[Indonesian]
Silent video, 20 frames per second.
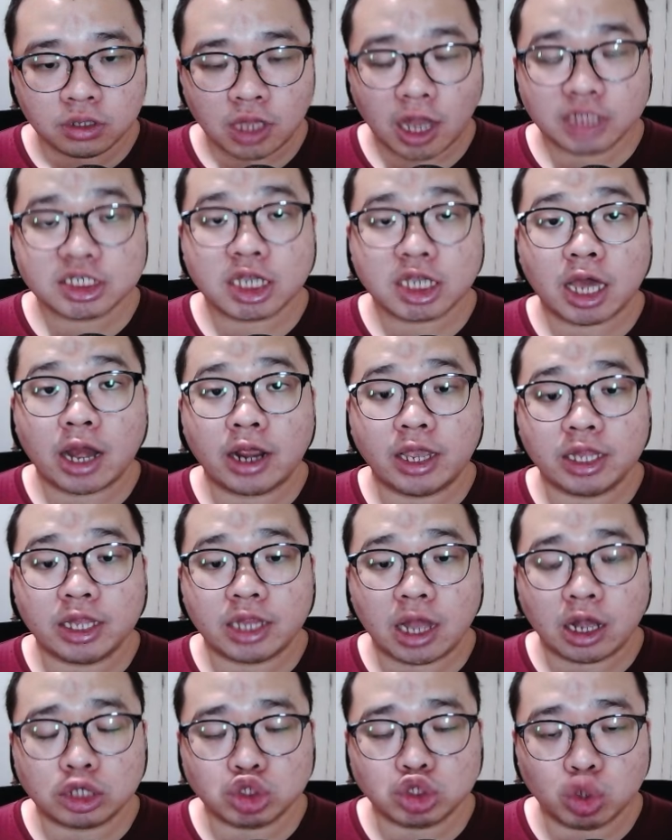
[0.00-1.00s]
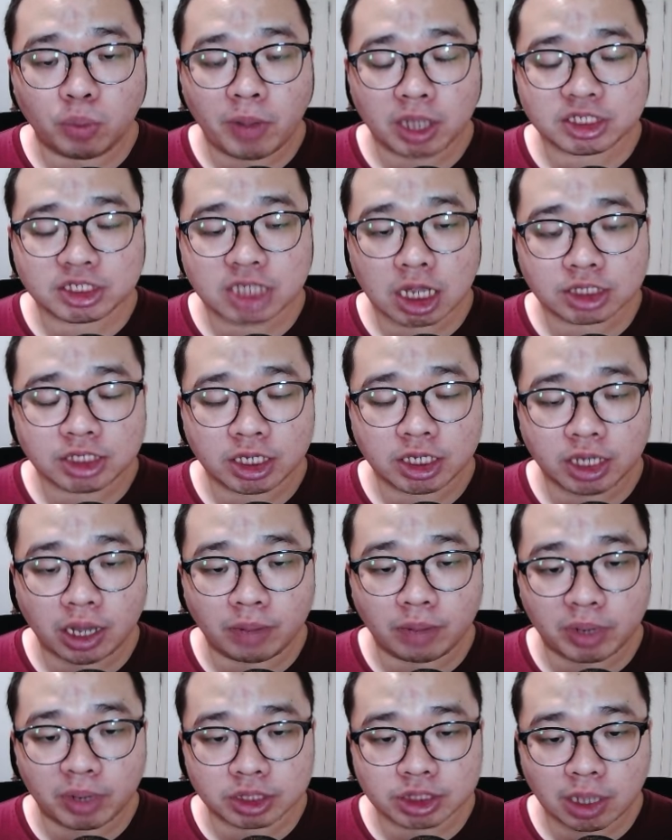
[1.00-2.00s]
Ya sekarang kita akan coba
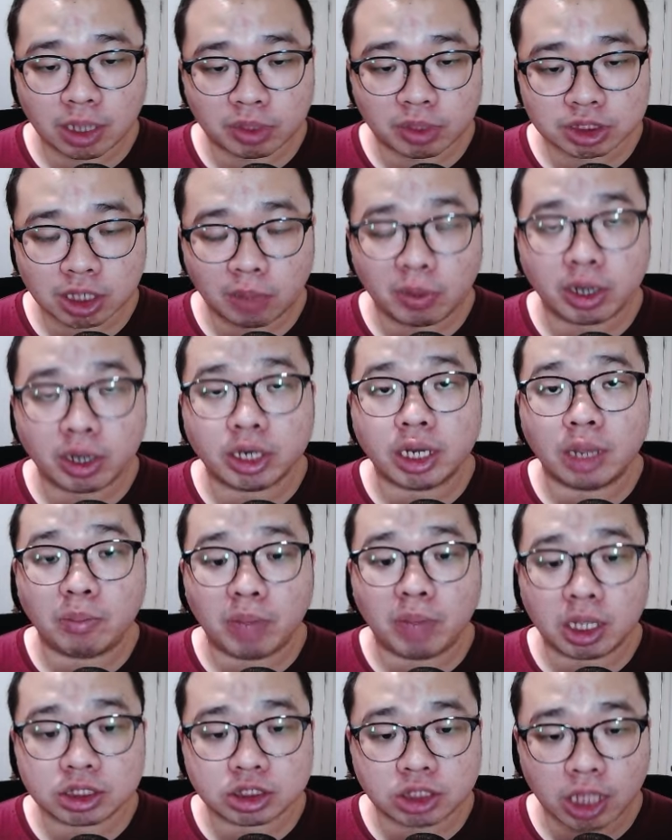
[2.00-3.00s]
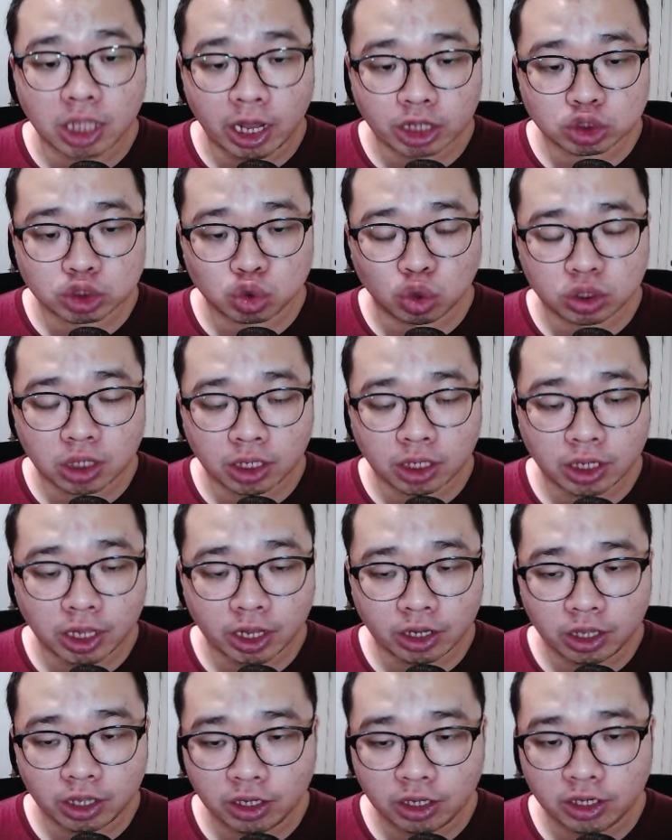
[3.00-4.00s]
saksikan bersama-sama damage dari Sultan
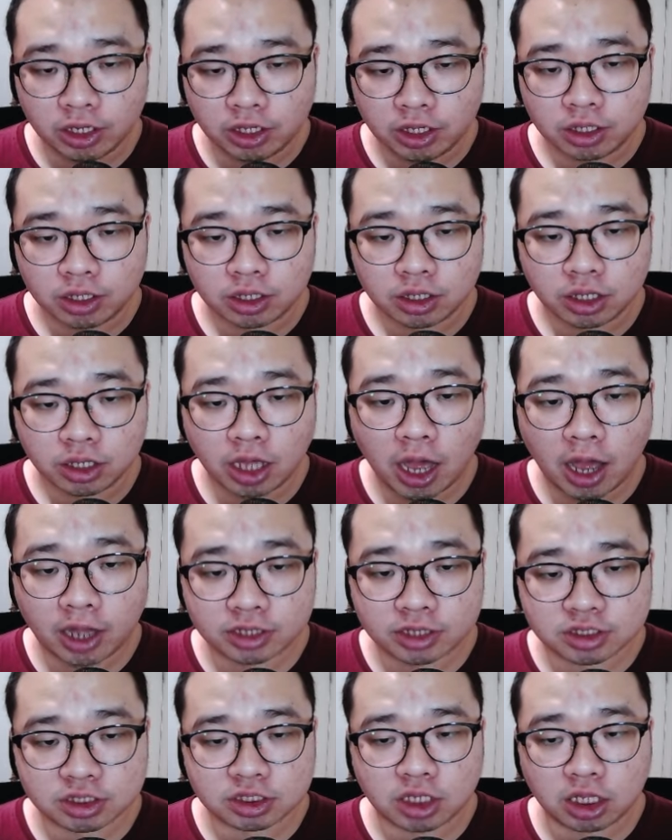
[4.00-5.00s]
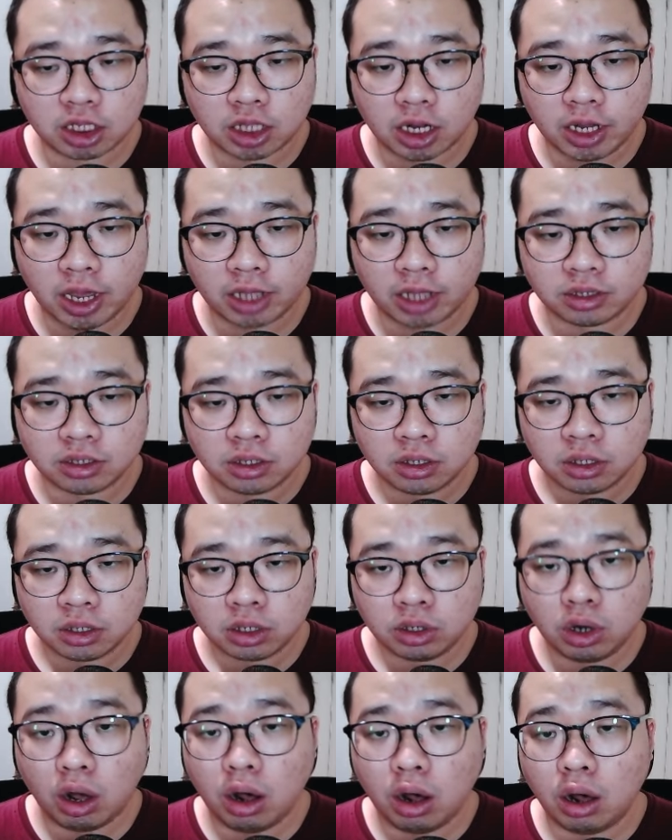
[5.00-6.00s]
RG ini. Gas, kita lihat.
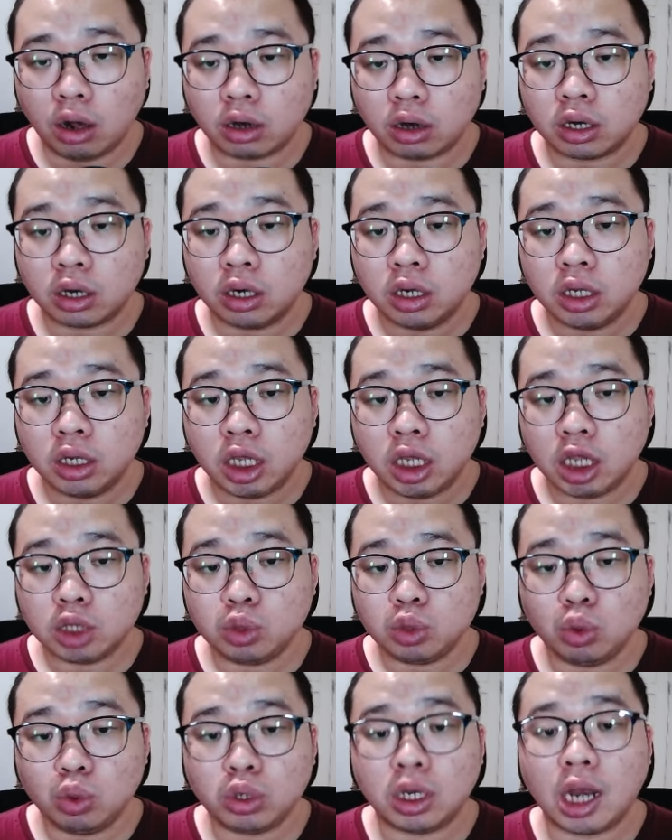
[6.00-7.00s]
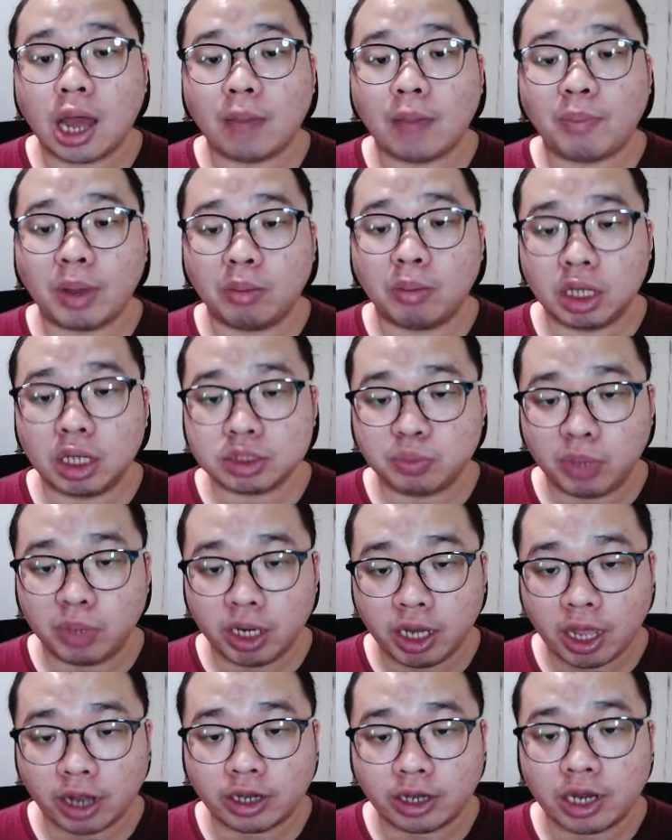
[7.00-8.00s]
Door, itu 18
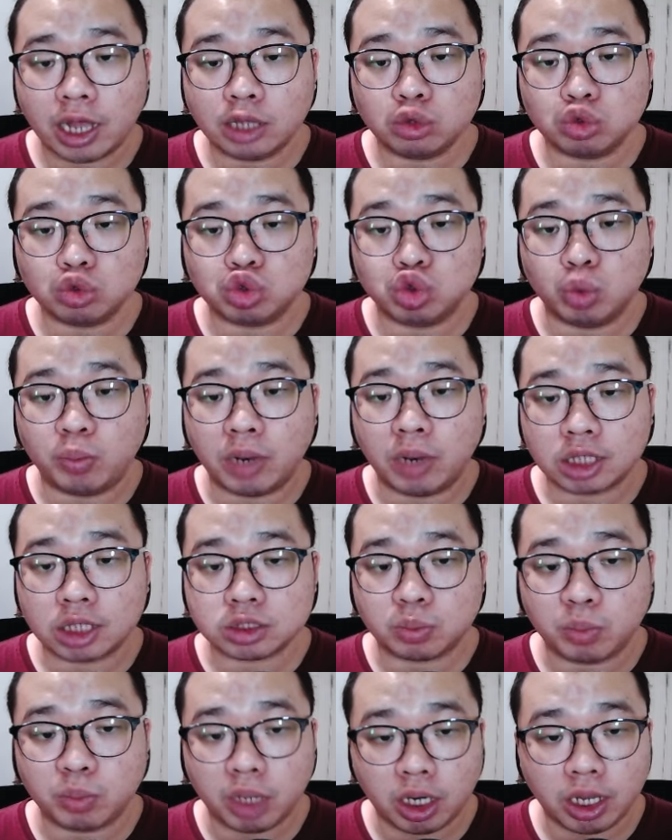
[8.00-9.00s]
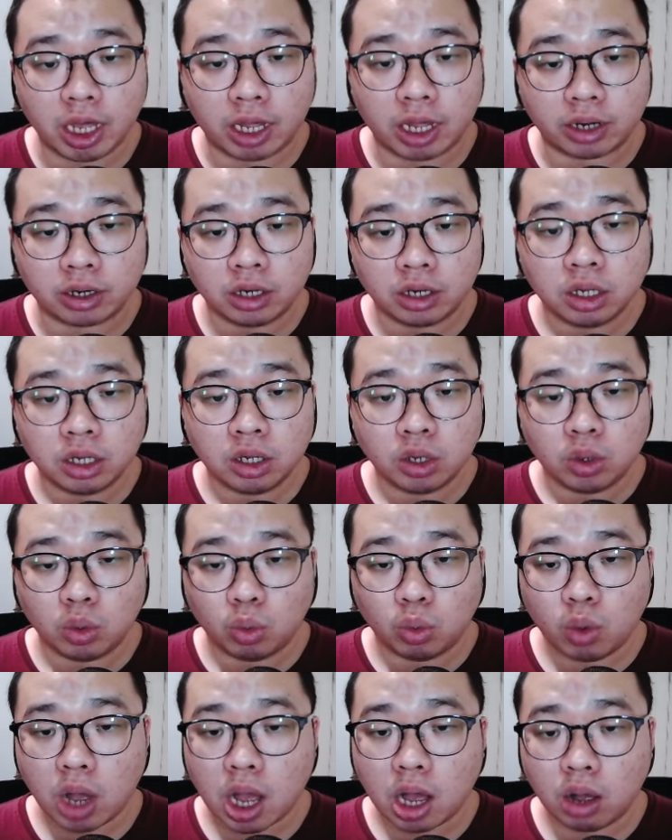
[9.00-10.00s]
miliar dan 17 miliar.
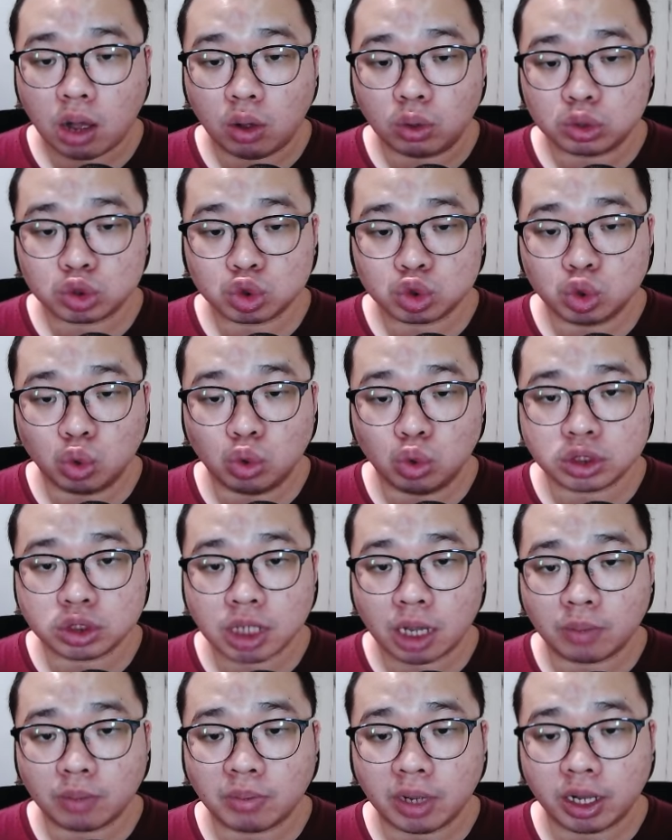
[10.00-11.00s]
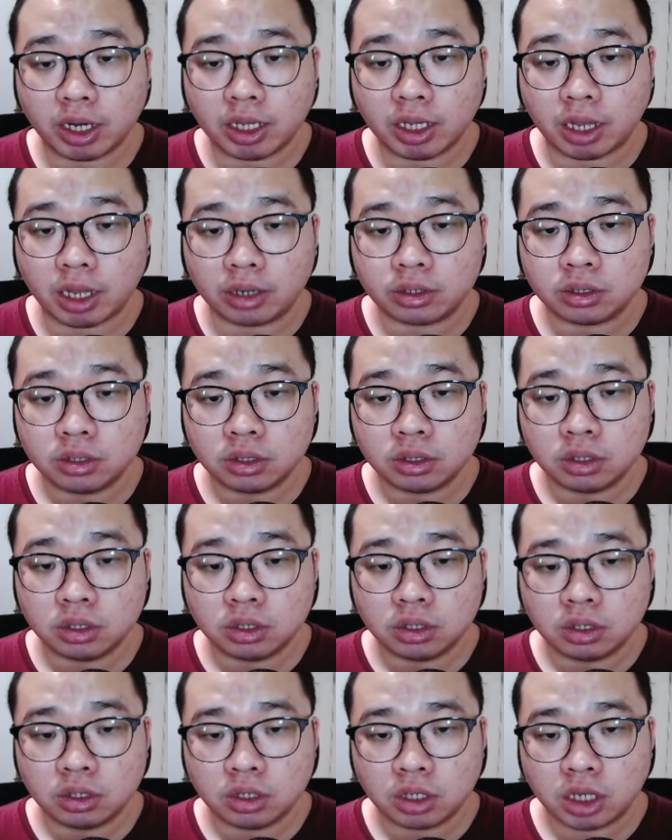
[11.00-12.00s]
Wow, sungguh sangat mengerikan.
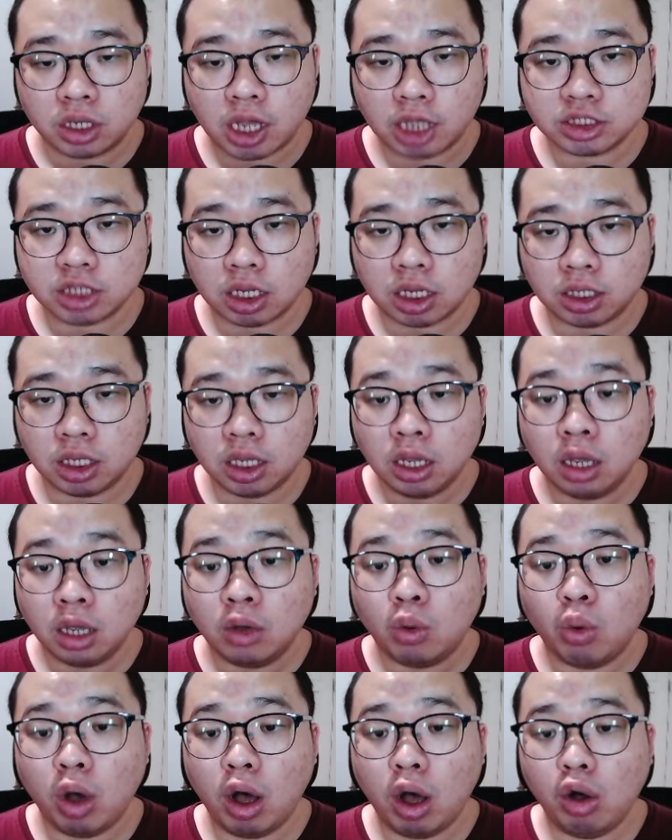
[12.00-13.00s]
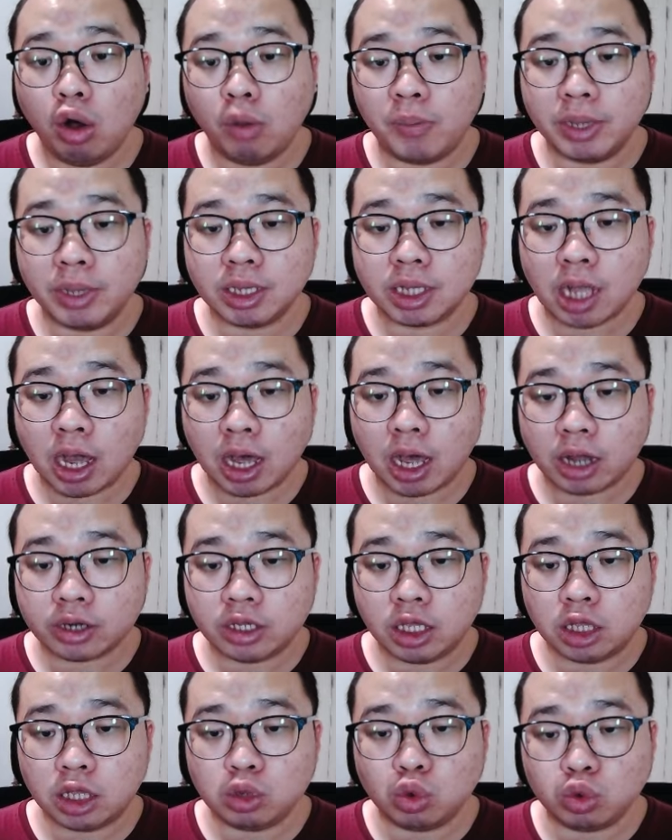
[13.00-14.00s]
Gas lagi. Wow,
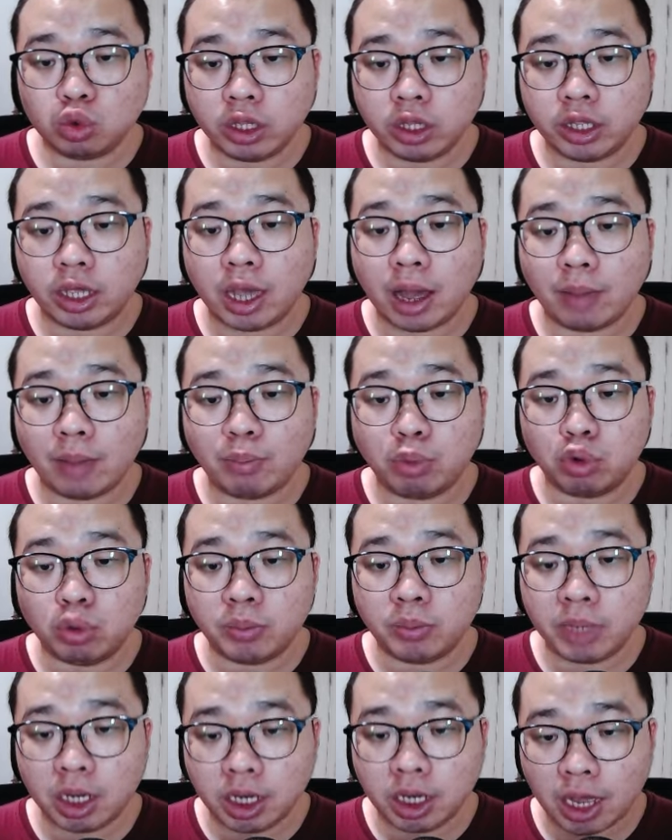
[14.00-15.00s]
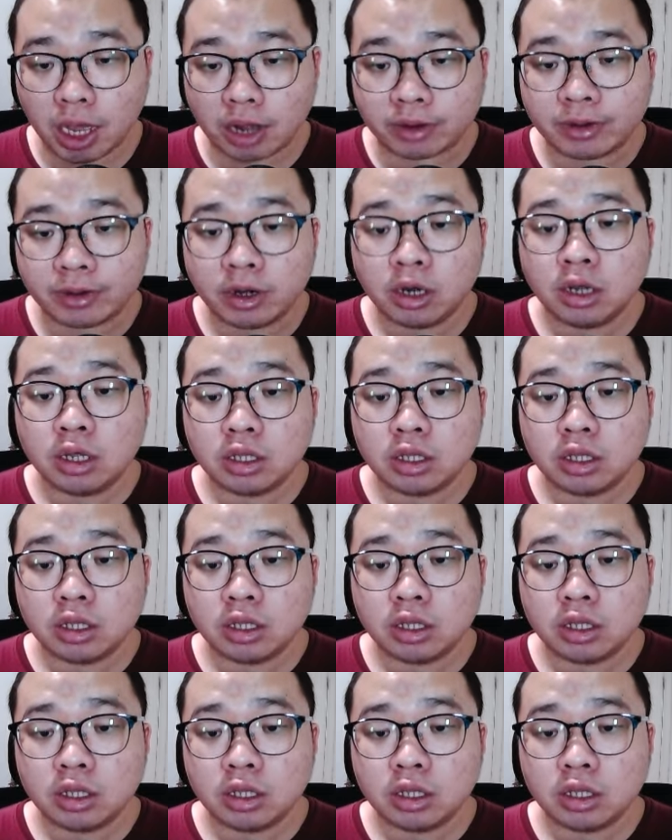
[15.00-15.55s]
bentar. Itu 30 miliar.